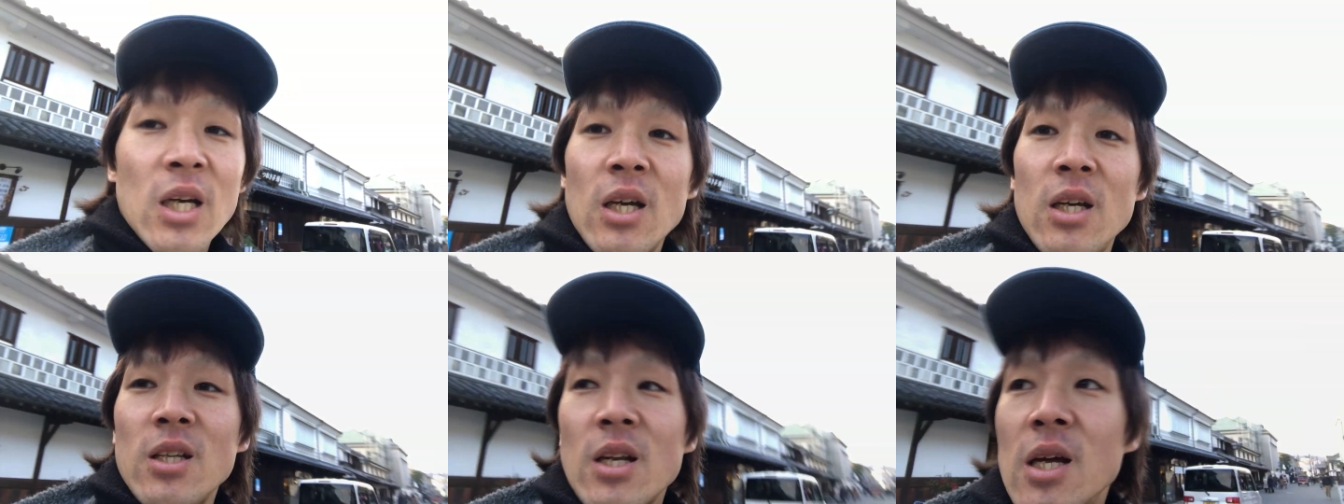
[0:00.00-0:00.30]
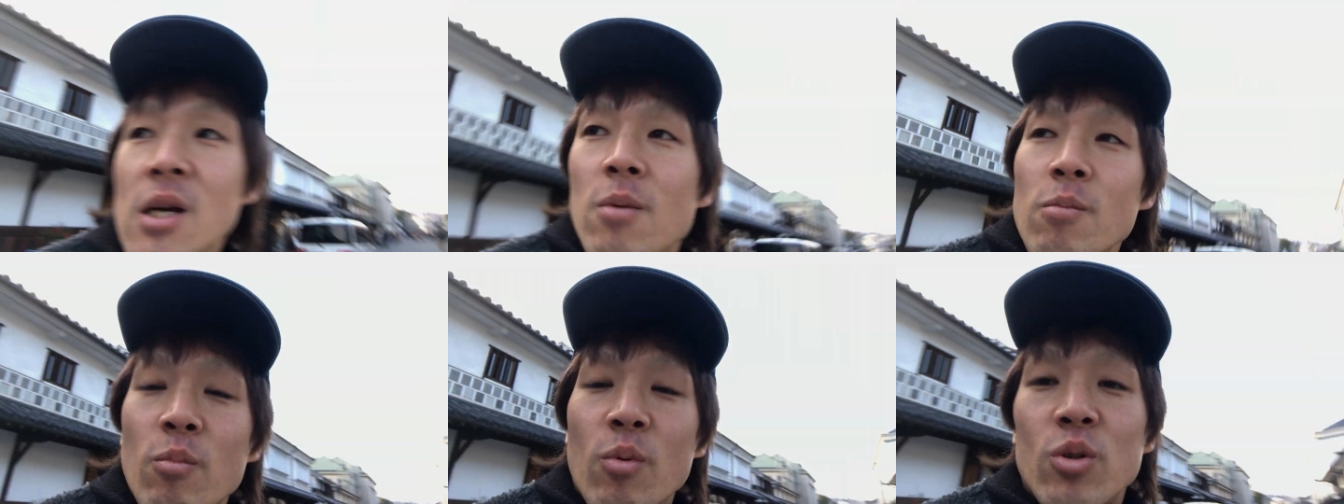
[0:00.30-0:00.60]
う,、ね、
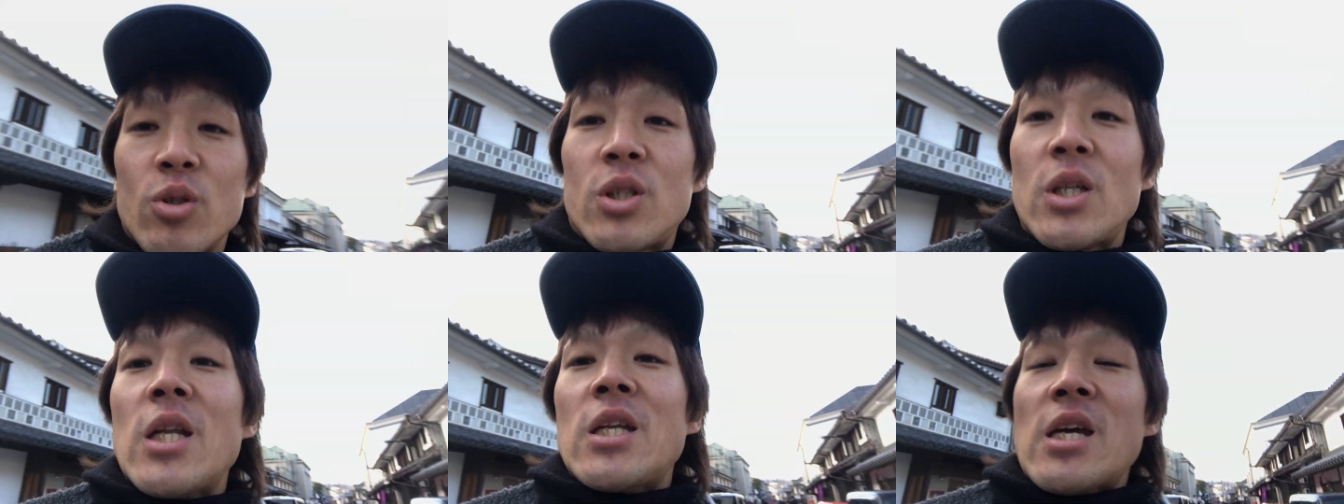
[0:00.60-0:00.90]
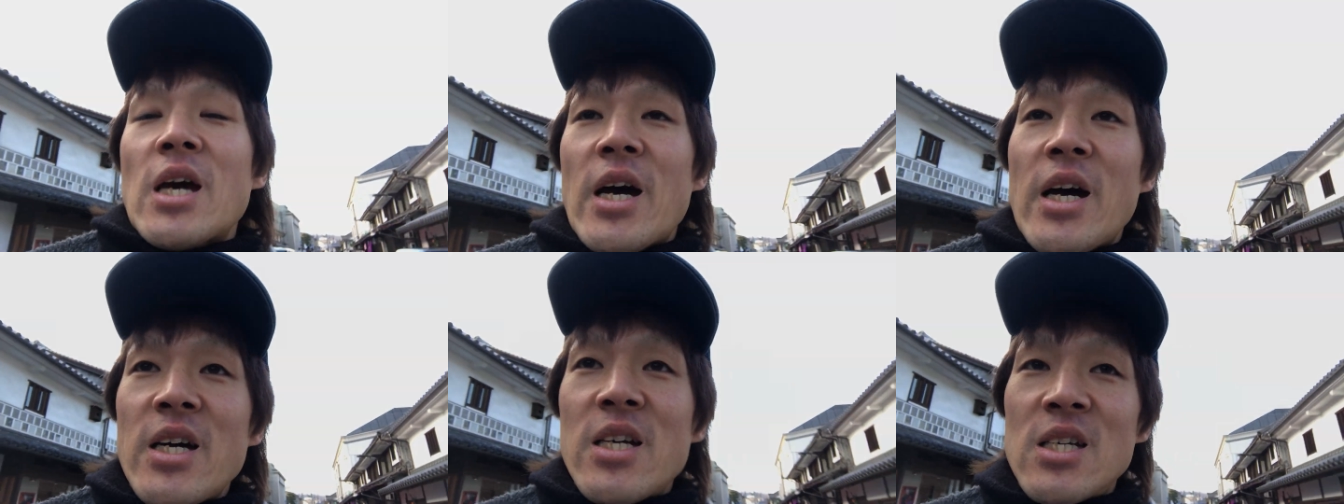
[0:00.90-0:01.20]
もうすでに、知っ
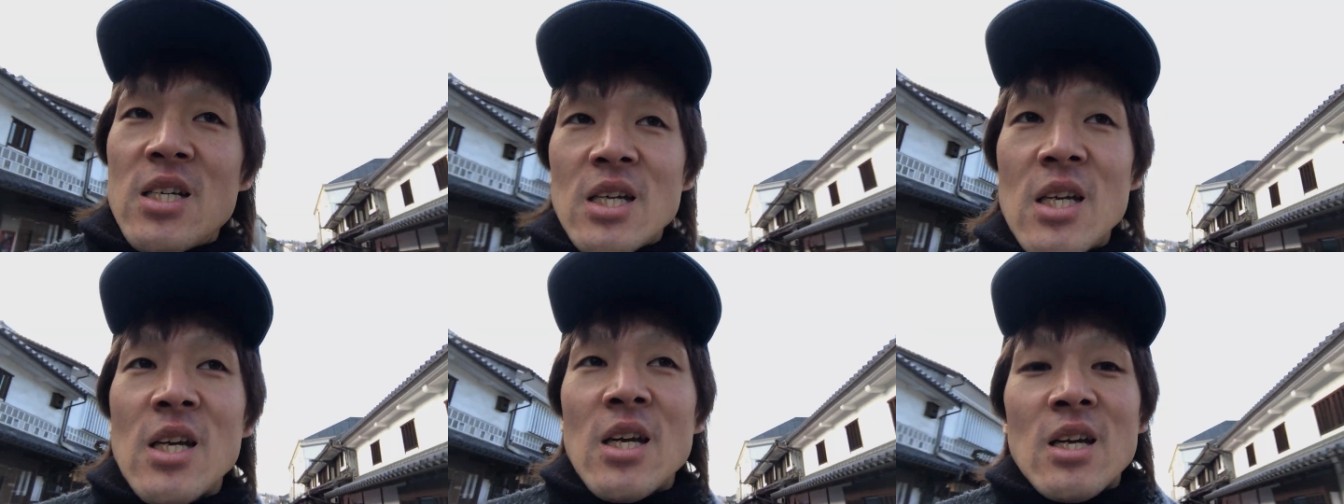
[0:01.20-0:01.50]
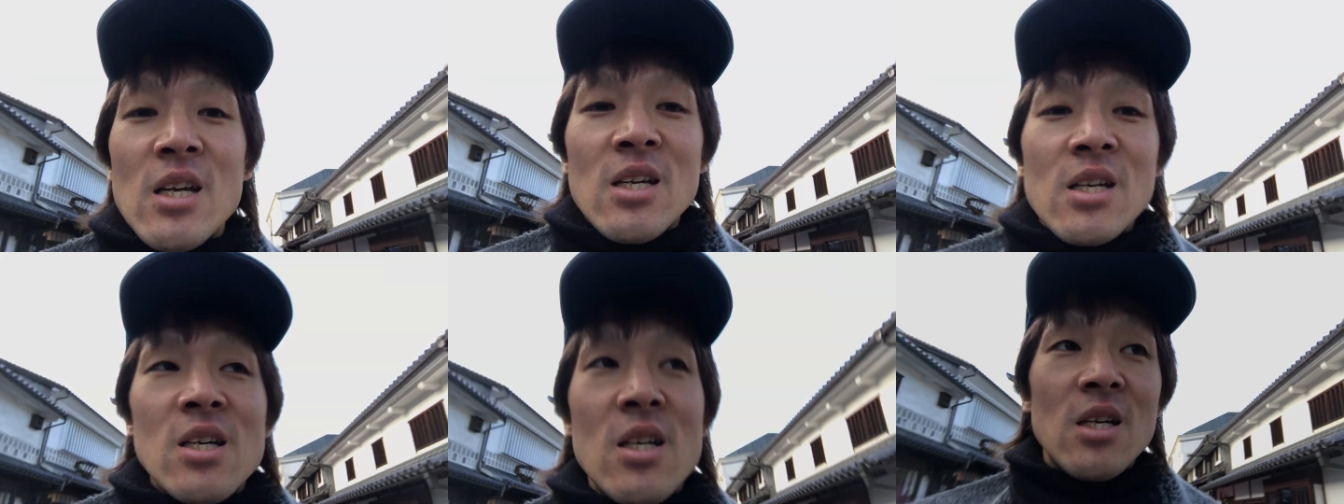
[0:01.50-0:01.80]

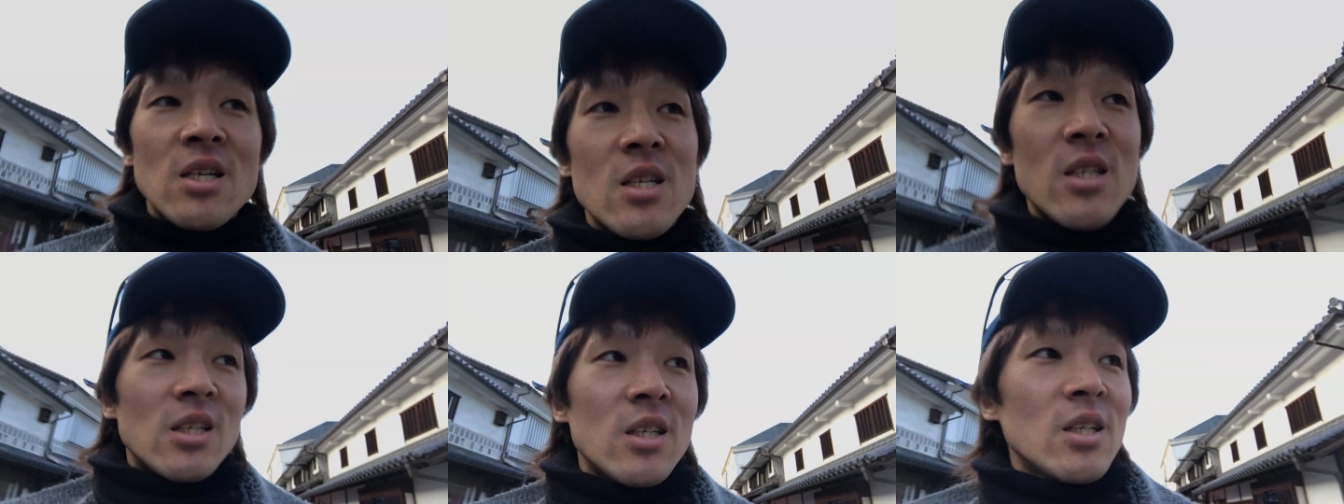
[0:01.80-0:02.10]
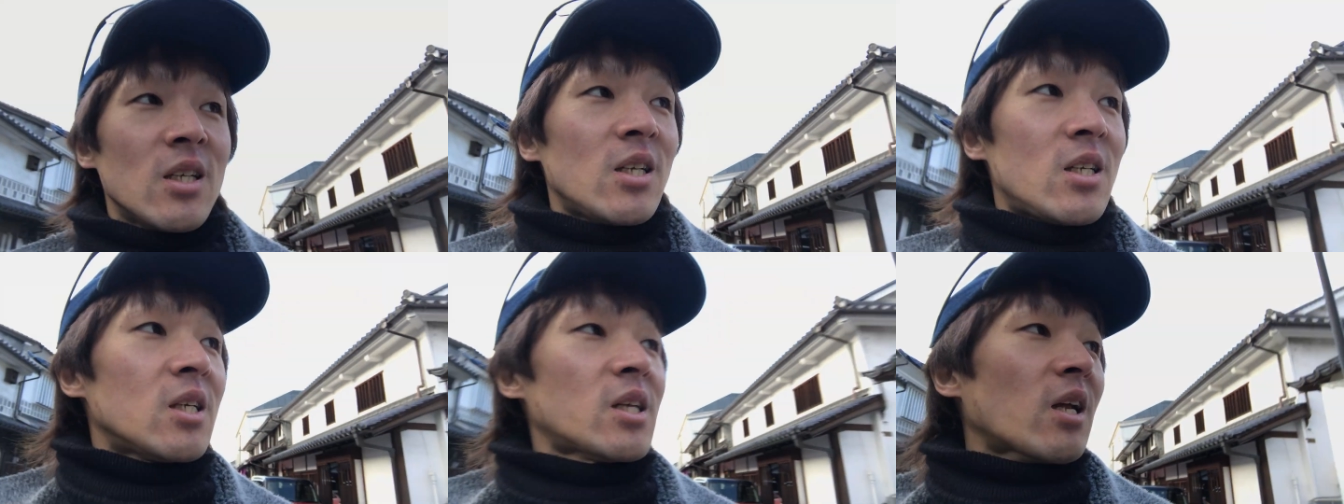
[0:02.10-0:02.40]

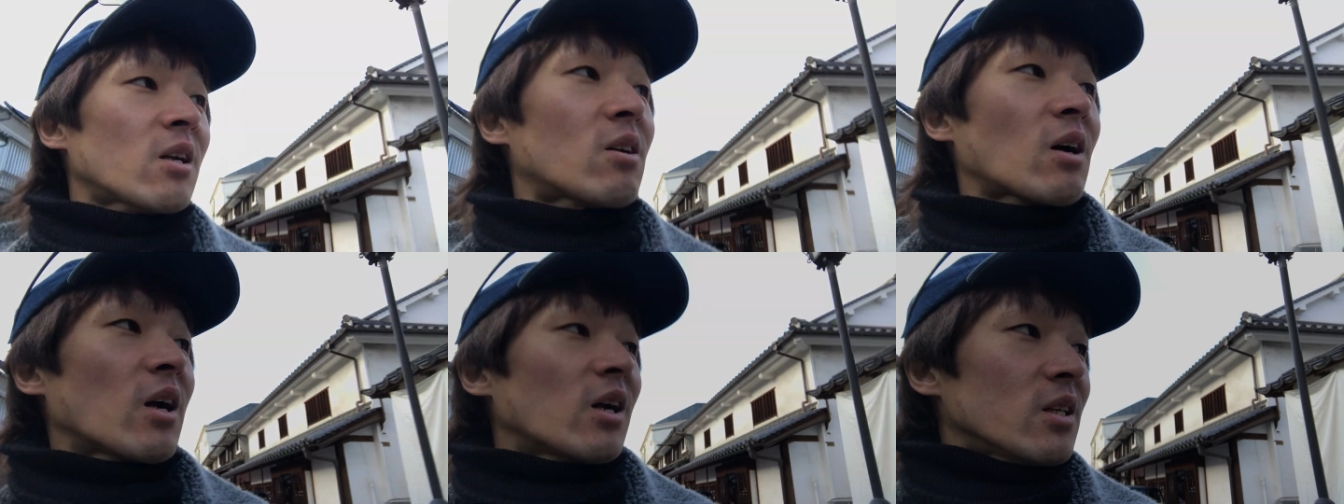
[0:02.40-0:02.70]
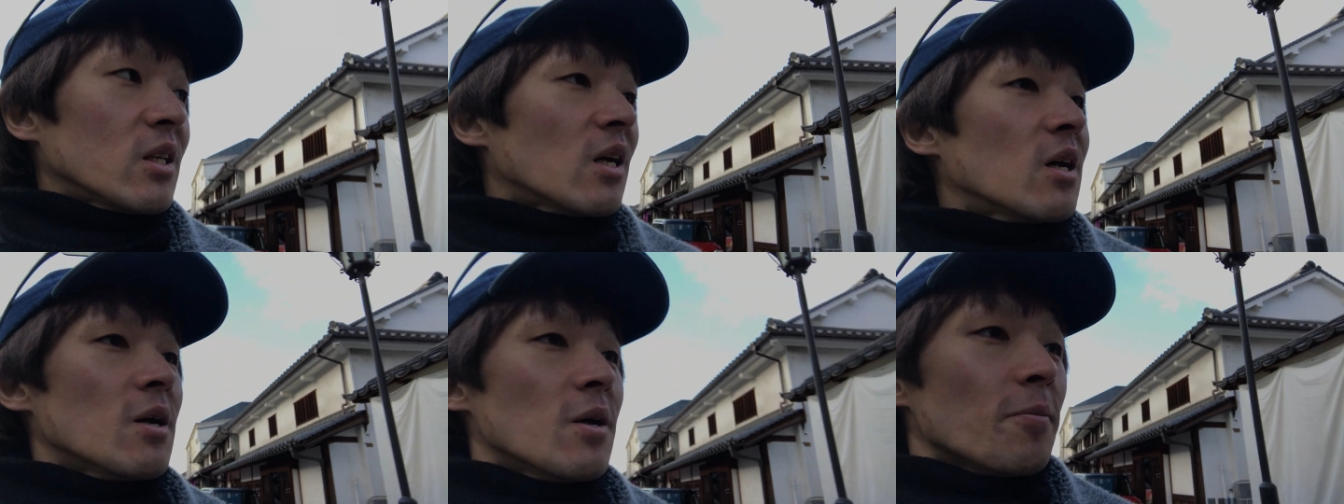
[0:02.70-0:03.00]
してるから
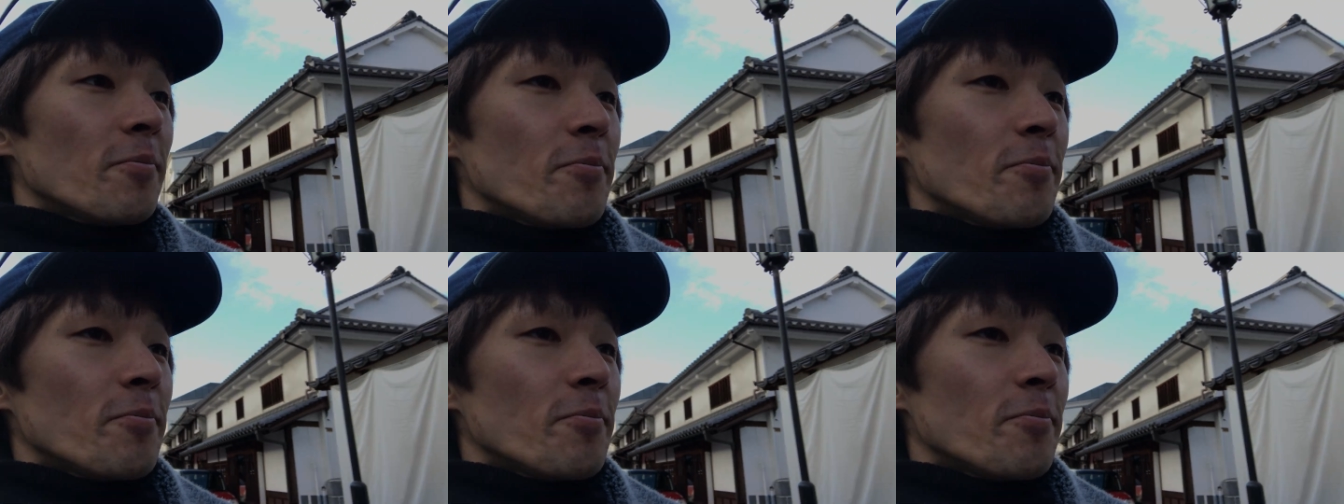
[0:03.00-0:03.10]
ね、